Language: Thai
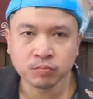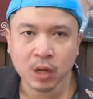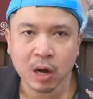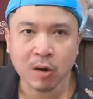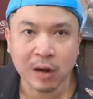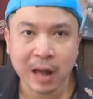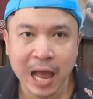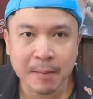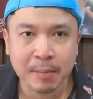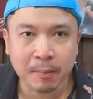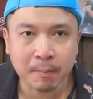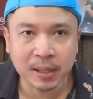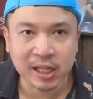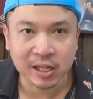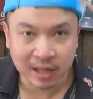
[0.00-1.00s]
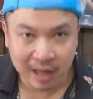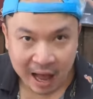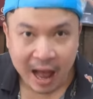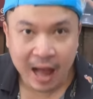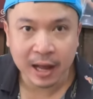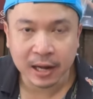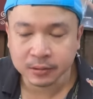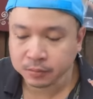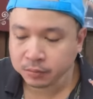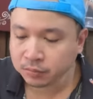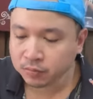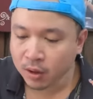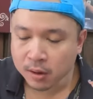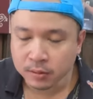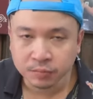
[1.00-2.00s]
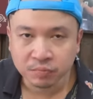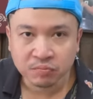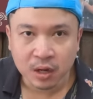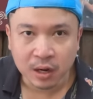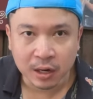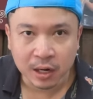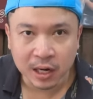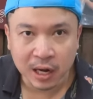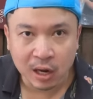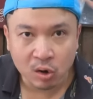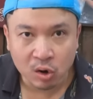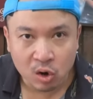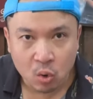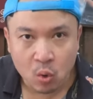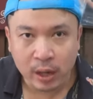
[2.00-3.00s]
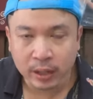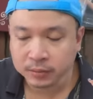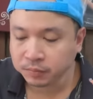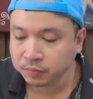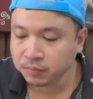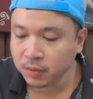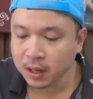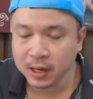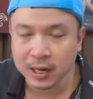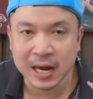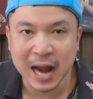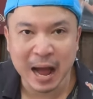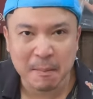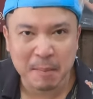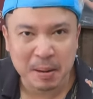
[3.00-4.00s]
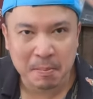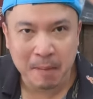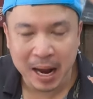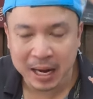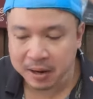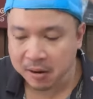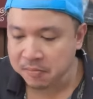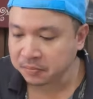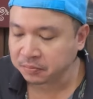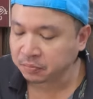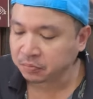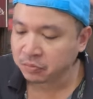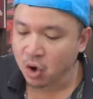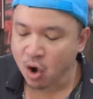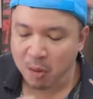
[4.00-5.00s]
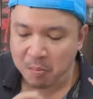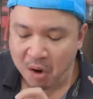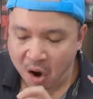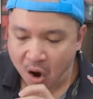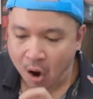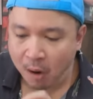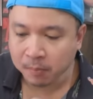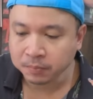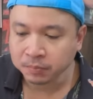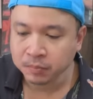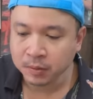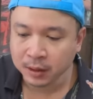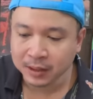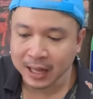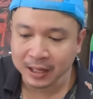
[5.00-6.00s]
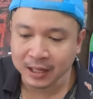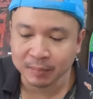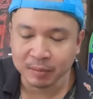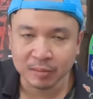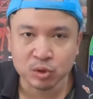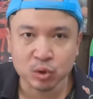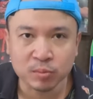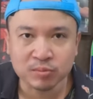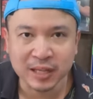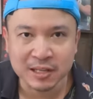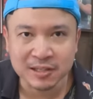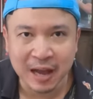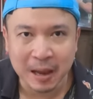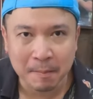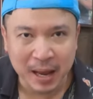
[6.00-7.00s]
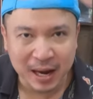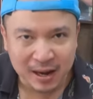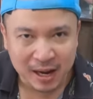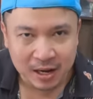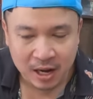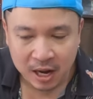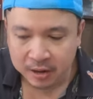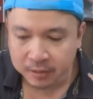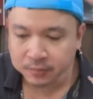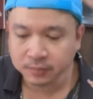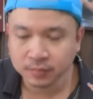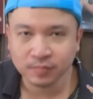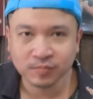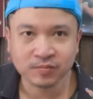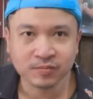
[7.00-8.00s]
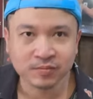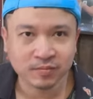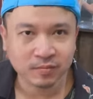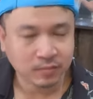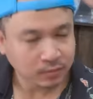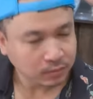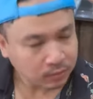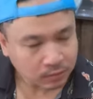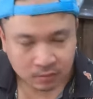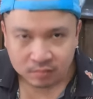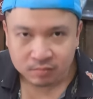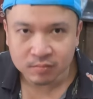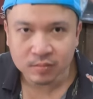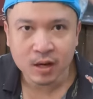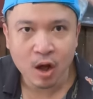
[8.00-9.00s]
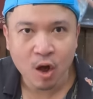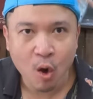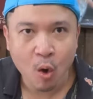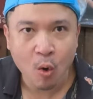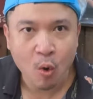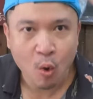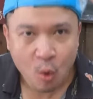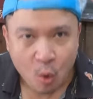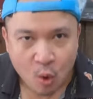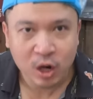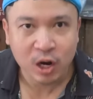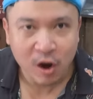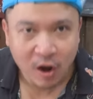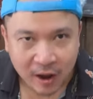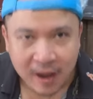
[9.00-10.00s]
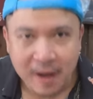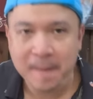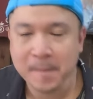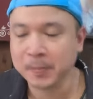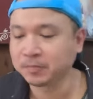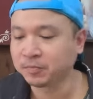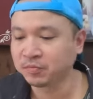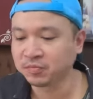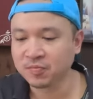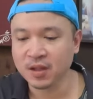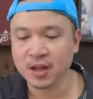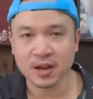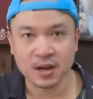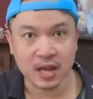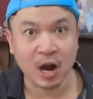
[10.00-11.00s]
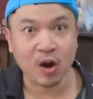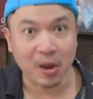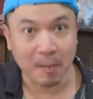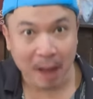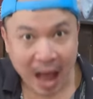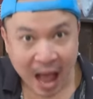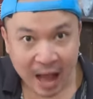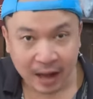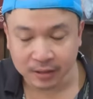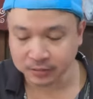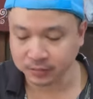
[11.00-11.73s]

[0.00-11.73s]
เขาแร่แบบไม่ติดก้างอ่ะเนื้อล้วนๆหนังมันๆหอมๆตัดกับน้ำซุปใสๆเผ็ดนิดๆโคตรอร่อยนี่อร่อยมาก